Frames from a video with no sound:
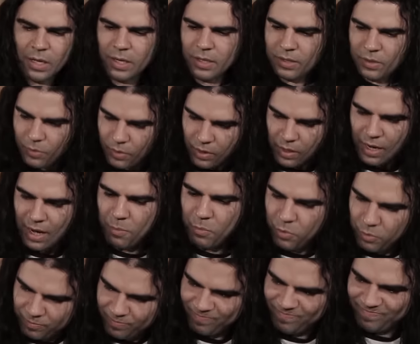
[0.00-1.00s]
Então eu
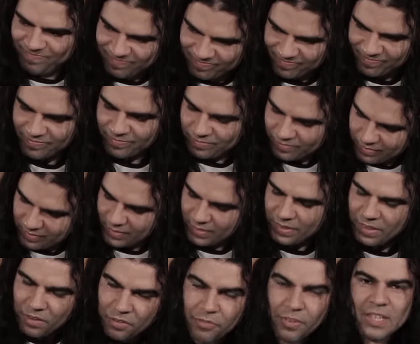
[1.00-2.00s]
acabo
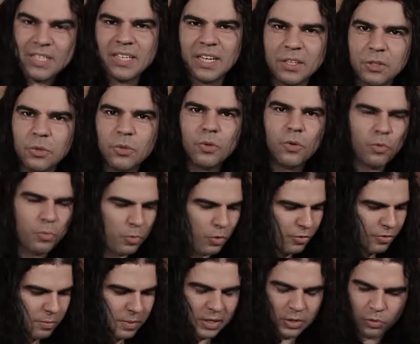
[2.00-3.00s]
fazendo um
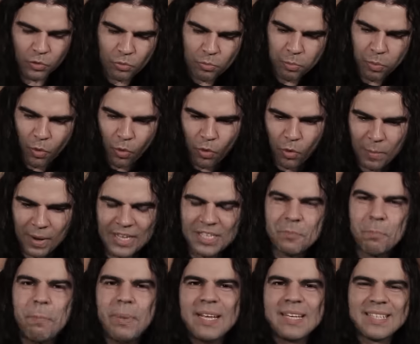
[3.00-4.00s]
movimento um pouco
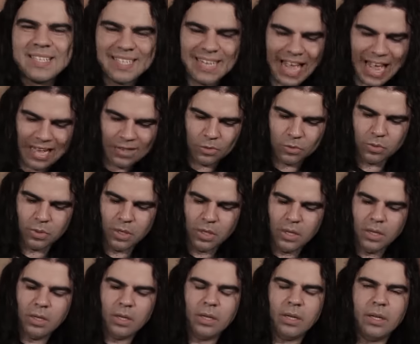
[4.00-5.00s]
mais pesado
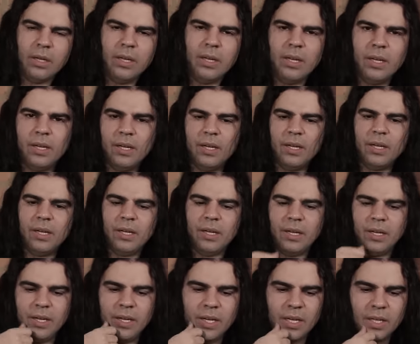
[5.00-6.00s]

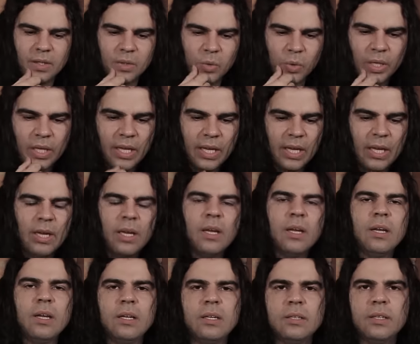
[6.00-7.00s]
é, do que
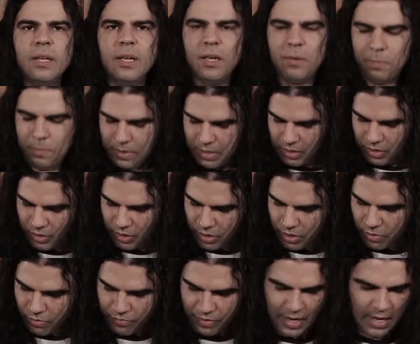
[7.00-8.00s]
de repente
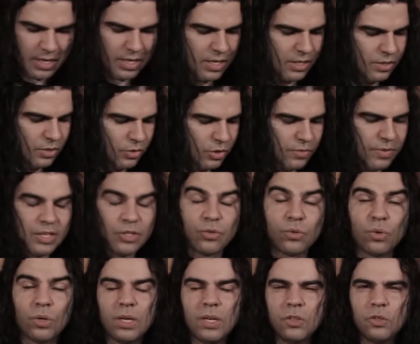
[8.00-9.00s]
eu faria se eu estivesse
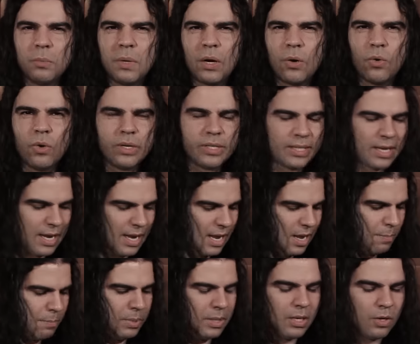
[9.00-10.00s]
tocando uma coisa
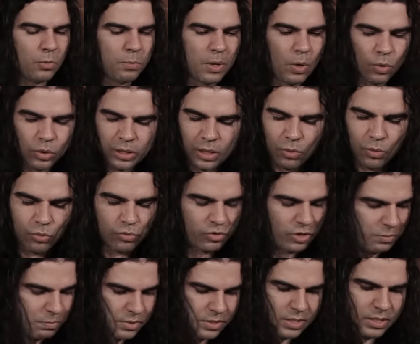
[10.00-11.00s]
rápida, numa outra
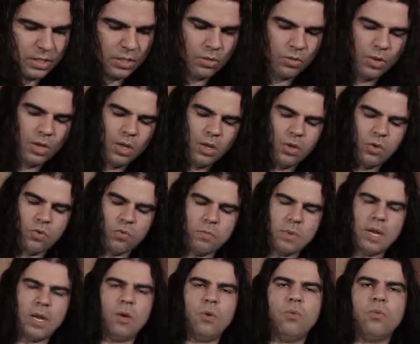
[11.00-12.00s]
concepção,
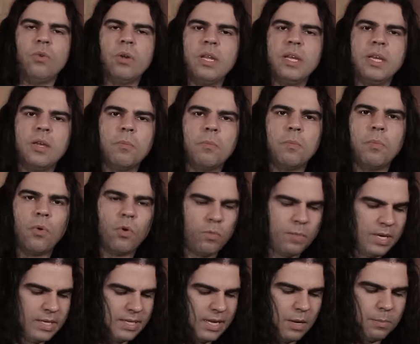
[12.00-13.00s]
uma, um lick um pouco
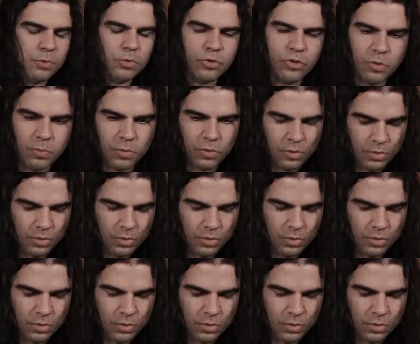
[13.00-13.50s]
mais rápido, tipo.